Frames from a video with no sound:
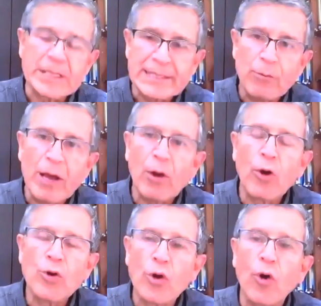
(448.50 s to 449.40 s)
desde
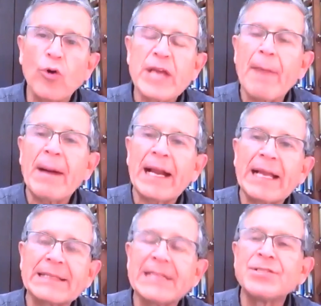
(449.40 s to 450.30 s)
luego no llamar
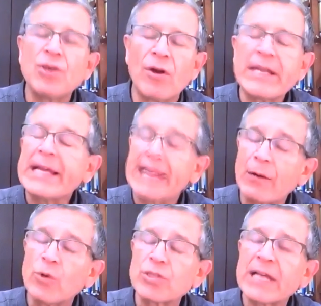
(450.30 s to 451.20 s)
la atención y en
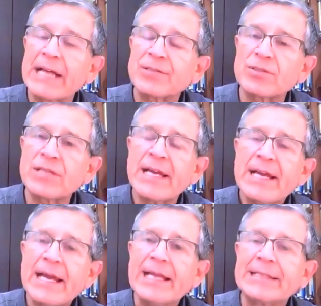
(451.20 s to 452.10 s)
algunos casos
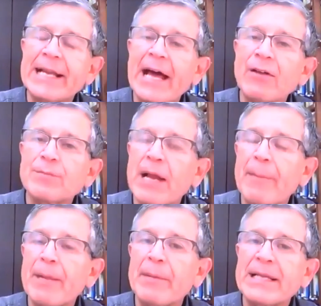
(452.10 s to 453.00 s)
entrenados
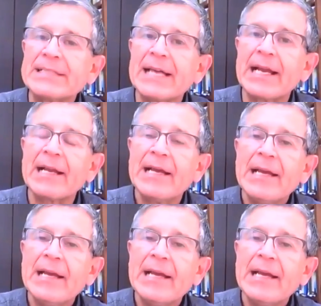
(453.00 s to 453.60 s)
para permanecer